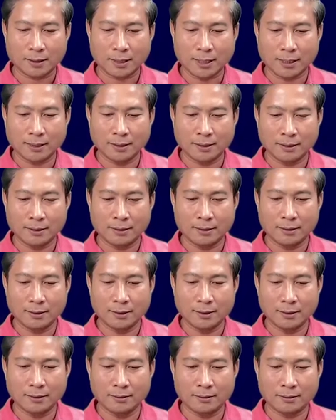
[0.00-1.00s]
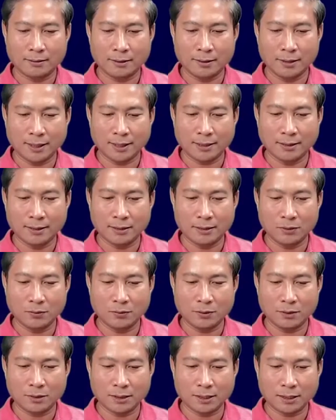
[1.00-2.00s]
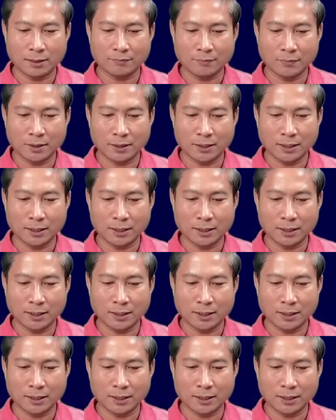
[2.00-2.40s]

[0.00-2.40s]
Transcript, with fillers: cao nơi ngay chỗ năm